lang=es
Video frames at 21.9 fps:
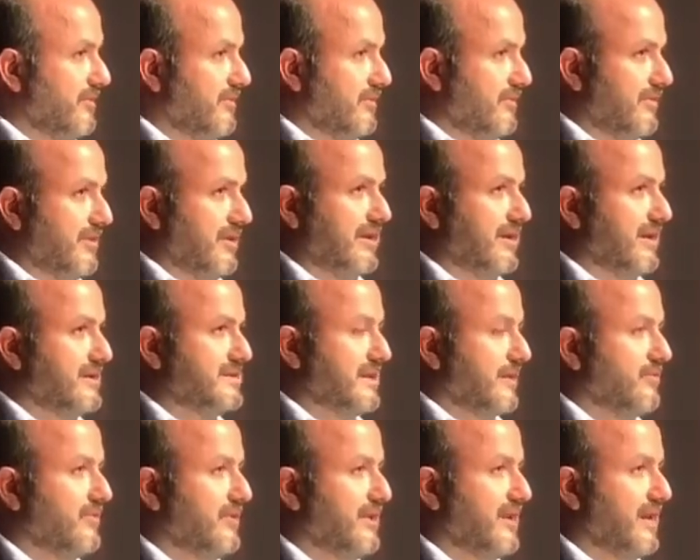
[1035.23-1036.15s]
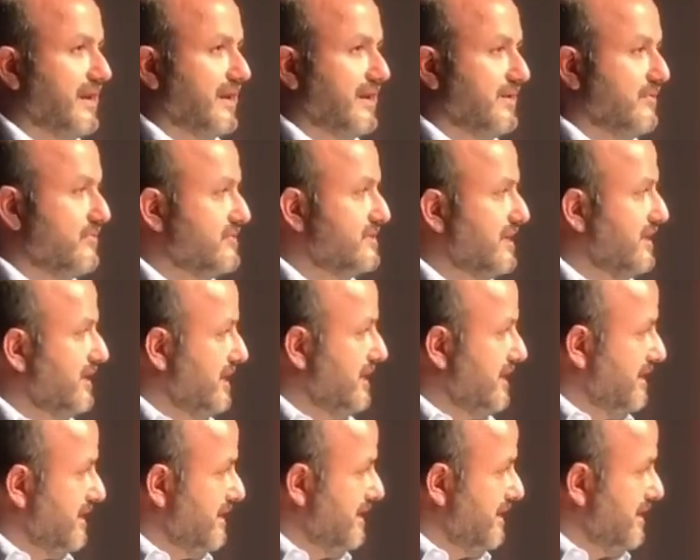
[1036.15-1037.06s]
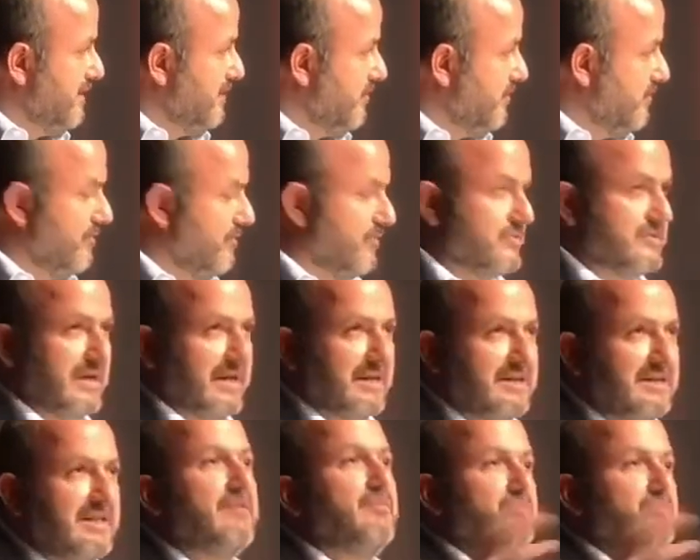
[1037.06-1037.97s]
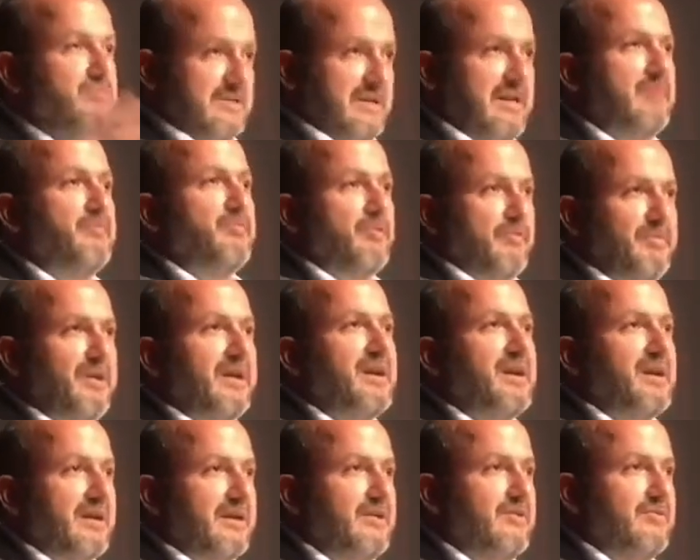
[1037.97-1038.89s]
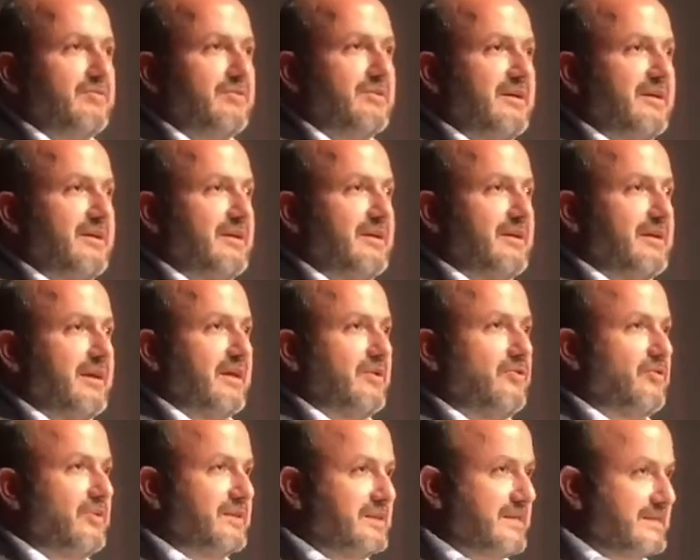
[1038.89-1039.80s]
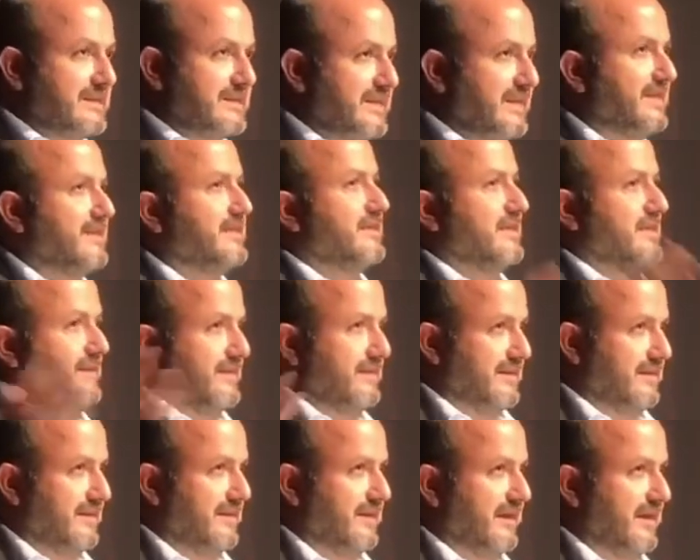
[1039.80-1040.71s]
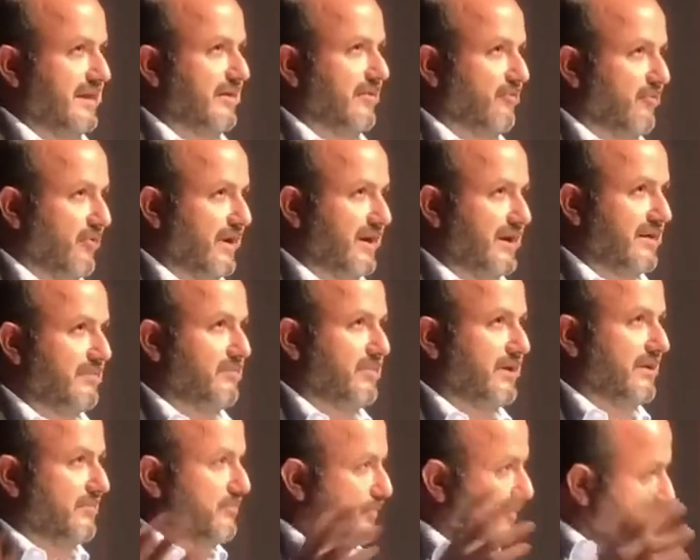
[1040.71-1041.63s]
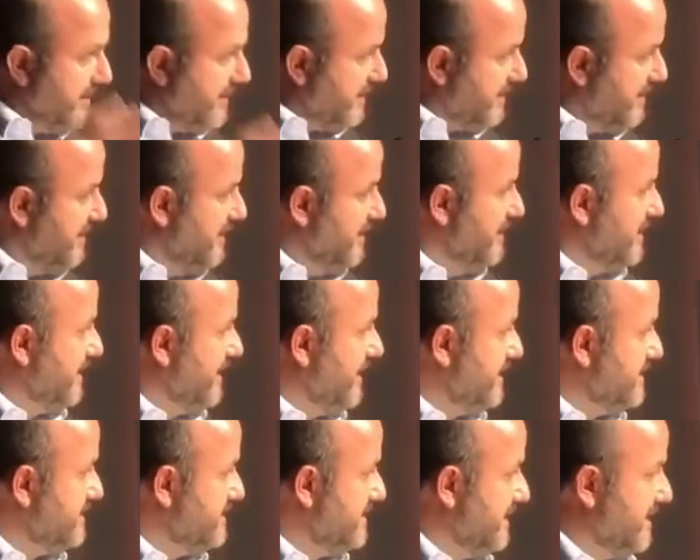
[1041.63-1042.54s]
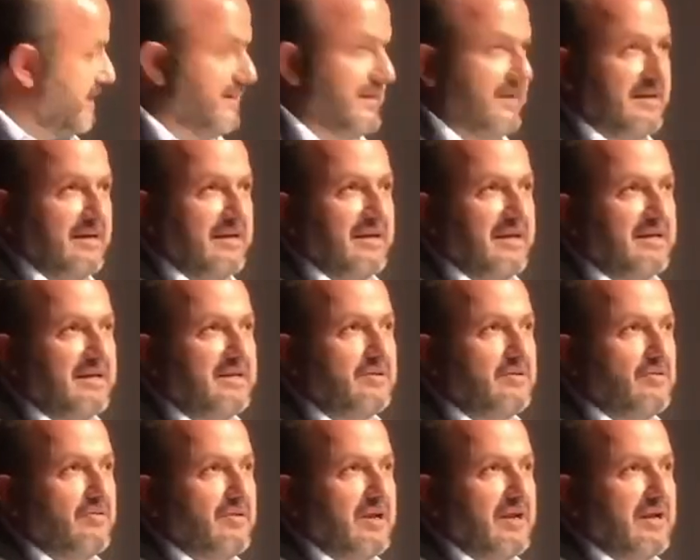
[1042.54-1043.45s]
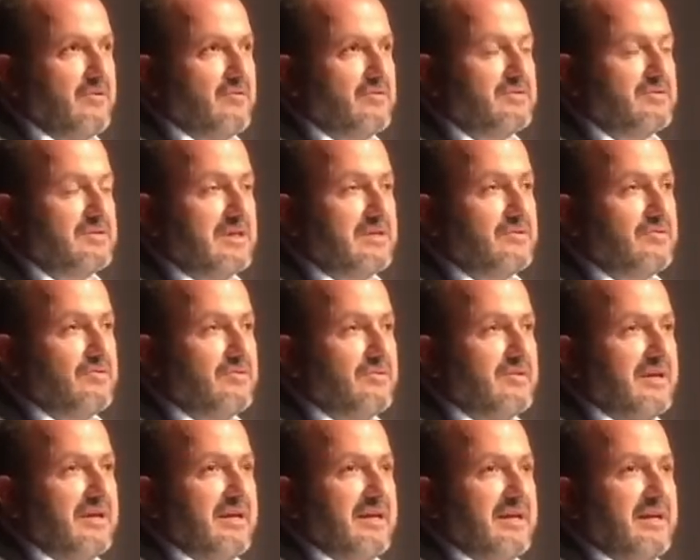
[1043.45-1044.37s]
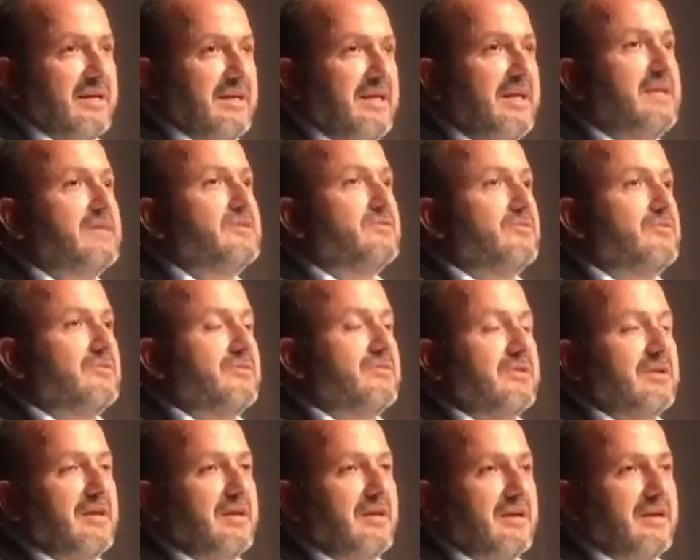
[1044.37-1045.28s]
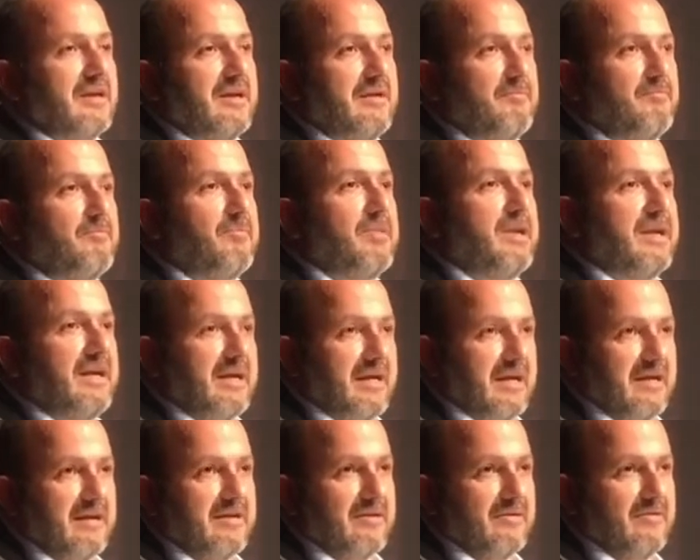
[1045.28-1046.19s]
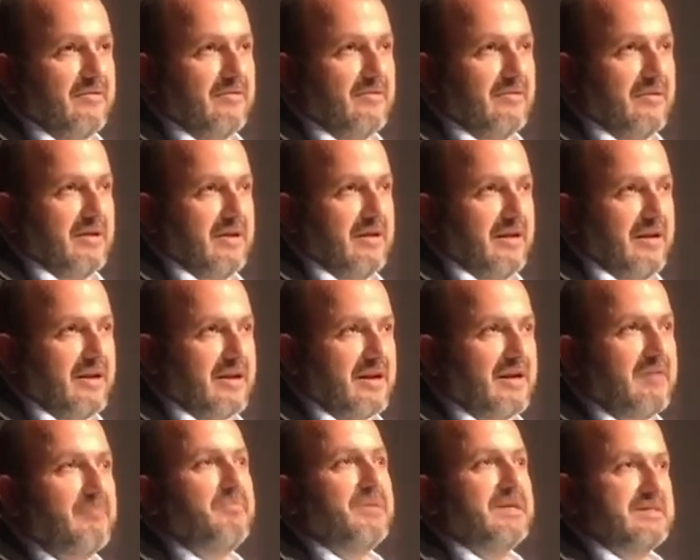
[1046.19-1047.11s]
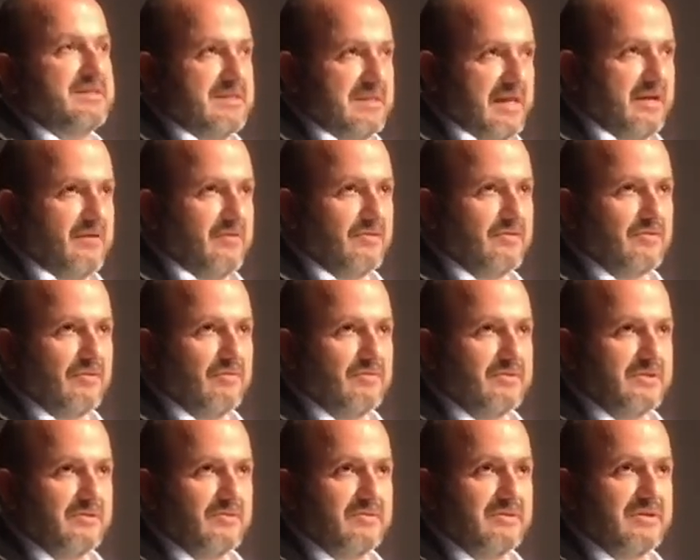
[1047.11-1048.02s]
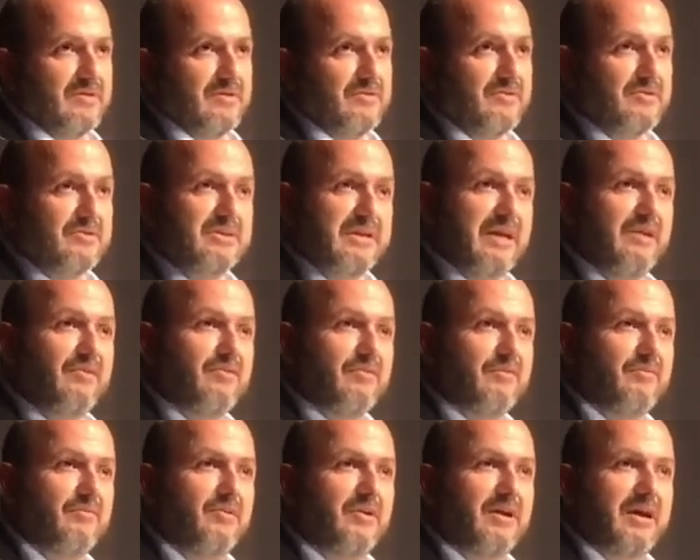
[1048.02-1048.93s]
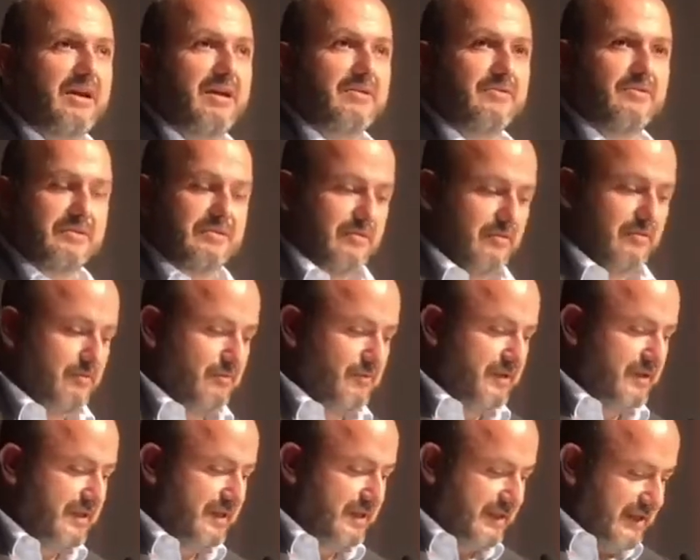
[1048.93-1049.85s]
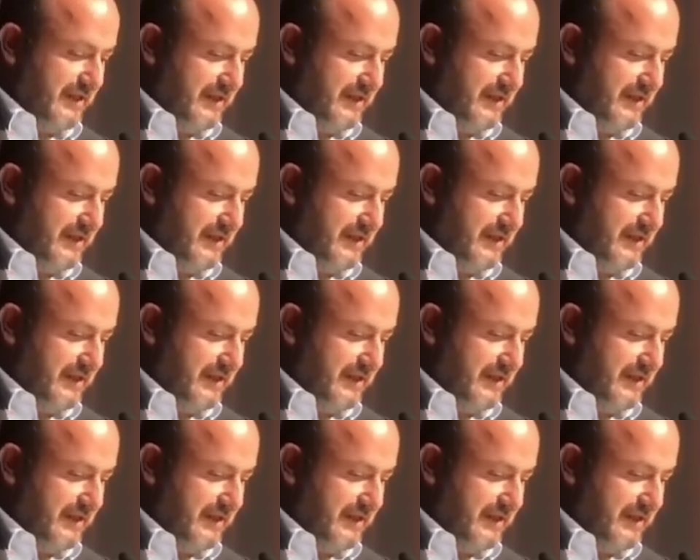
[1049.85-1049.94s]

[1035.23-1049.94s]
el desarrollo en la región se dé con los activos de la propia región, que no necesiten ir afuera para poder crecer en toda la costa sur, y eso eh, implica uh, eh, el repensarnos como centro universitario. Entonces quiero convocar a toda esta comunidad